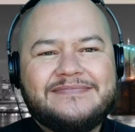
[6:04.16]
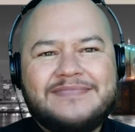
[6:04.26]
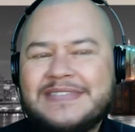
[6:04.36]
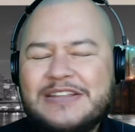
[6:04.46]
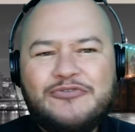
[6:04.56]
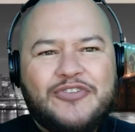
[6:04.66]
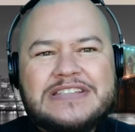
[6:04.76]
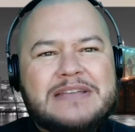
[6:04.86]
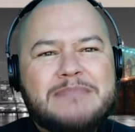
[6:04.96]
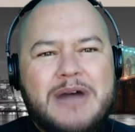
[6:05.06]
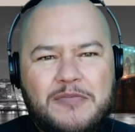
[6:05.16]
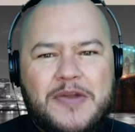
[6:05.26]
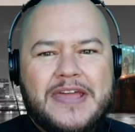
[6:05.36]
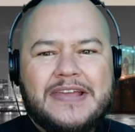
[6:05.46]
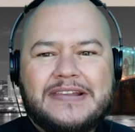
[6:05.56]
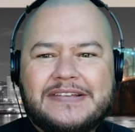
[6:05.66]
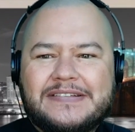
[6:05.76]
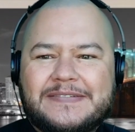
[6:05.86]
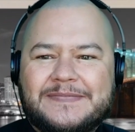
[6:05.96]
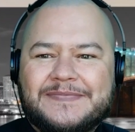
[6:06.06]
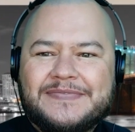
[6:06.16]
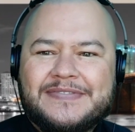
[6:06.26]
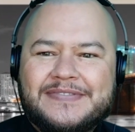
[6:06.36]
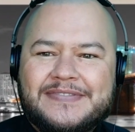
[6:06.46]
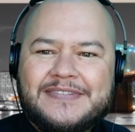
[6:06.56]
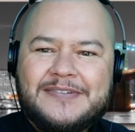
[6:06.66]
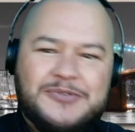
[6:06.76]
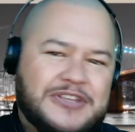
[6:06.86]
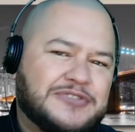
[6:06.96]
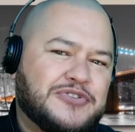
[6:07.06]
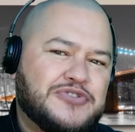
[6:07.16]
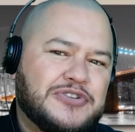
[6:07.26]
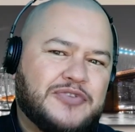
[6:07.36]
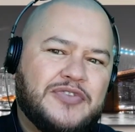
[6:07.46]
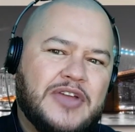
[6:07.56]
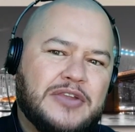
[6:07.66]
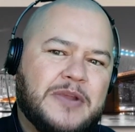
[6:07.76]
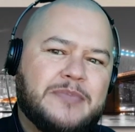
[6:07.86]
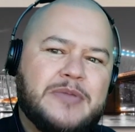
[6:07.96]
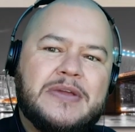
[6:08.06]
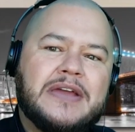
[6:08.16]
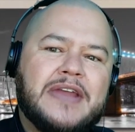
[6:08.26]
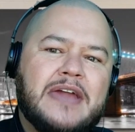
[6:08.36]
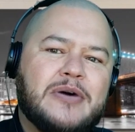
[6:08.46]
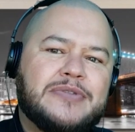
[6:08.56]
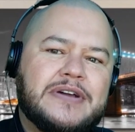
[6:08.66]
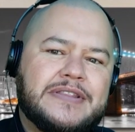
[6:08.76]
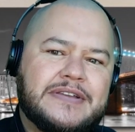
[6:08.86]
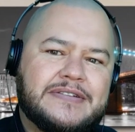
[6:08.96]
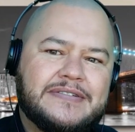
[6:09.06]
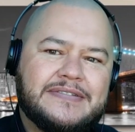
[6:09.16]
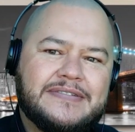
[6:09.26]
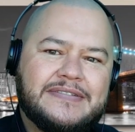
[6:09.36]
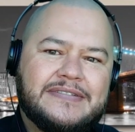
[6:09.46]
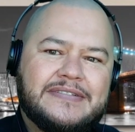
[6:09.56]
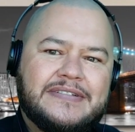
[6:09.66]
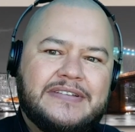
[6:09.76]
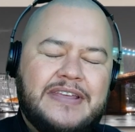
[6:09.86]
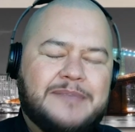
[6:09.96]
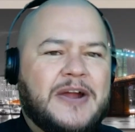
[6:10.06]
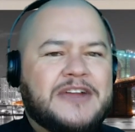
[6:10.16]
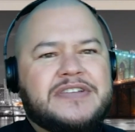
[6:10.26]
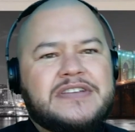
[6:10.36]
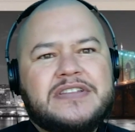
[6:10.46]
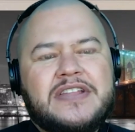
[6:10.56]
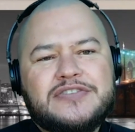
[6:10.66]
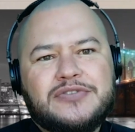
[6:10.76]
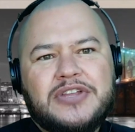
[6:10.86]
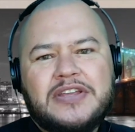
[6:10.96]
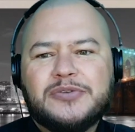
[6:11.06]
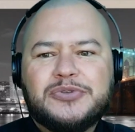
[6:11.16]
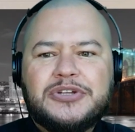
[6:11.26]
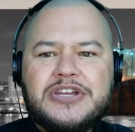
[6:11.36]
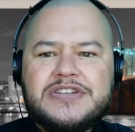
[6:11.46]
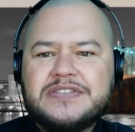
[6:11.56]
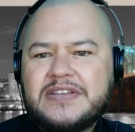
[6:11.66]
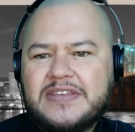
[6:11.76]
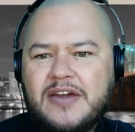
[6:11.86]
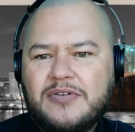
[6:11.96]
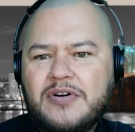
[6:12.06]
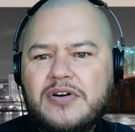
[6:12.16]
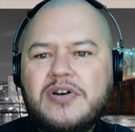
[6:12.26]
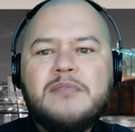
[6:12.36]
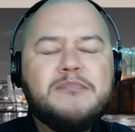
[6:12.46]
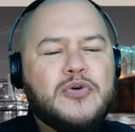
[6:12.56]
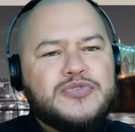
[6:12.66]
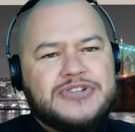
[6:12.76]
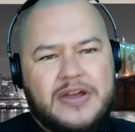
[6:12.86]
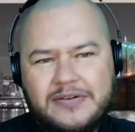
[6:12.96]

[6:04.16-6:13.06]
Não faça mal para ela. O texto de hoje foi enviado pela minha amiga Naima Maldaner. E parte desse texto tem a autoria de Ezequiel Montiel.